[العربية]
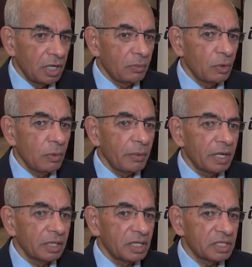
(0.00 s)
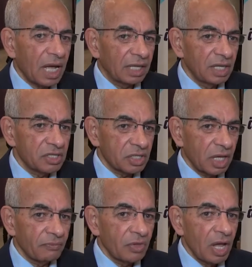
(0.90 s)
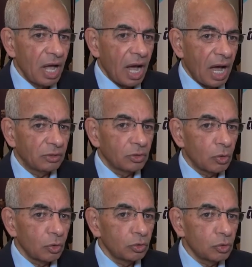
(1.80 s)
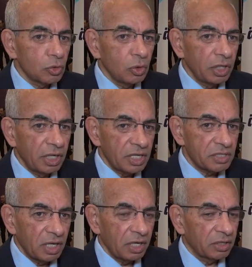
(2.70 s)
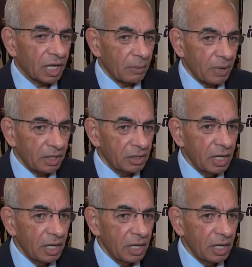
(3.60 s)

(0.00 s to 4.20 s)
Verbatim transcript: من المهم جدا إذا حدثنا عن ضرورة نزول الناس للانتخابات